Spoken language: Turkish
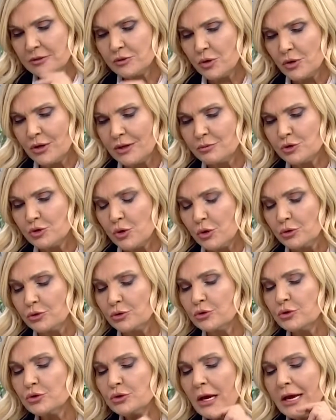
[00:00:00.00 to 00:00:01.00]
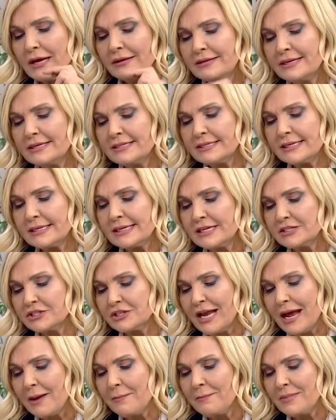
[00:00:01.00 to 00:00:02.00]
söylemiş oldunuz. Diz
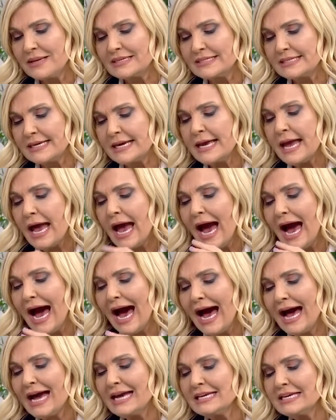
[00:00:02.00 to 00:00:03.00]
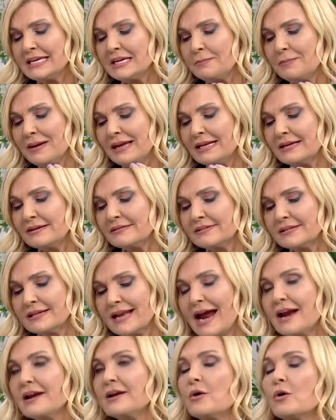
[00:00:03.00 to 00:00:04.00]
kireçlenmesi hangi
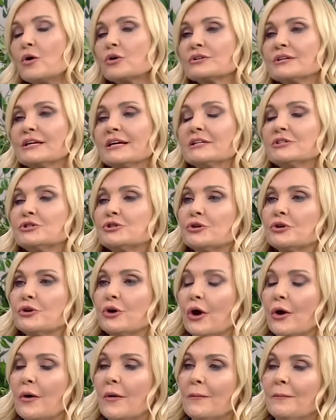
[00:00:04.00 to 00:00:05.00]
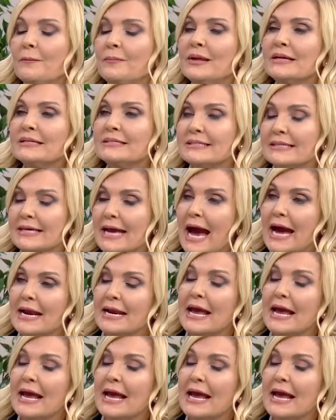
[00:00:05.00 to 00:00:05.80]
belirtilerle ortaya çıkıyor? Evet. Nasıl yani?